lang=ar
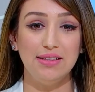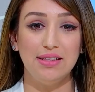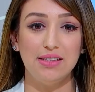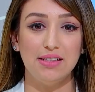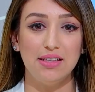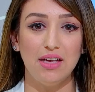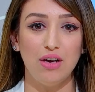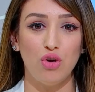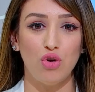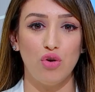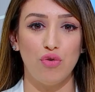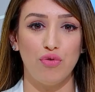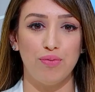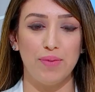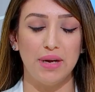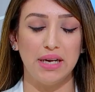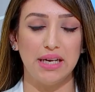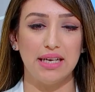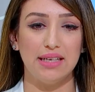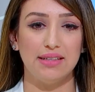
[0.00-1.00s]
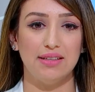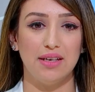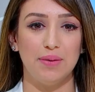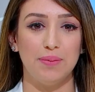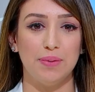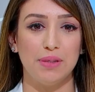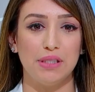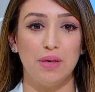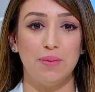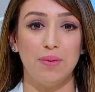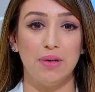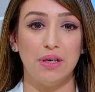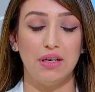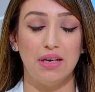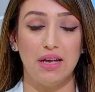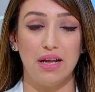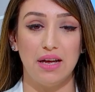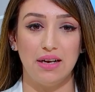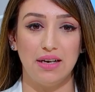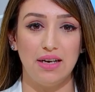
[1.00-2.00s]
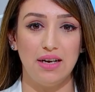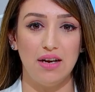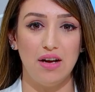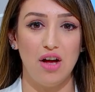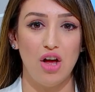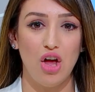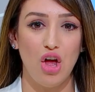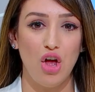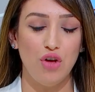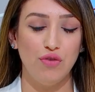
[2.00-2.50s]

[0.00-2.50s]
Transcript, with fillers: تصرف مكاتب صبر الآراء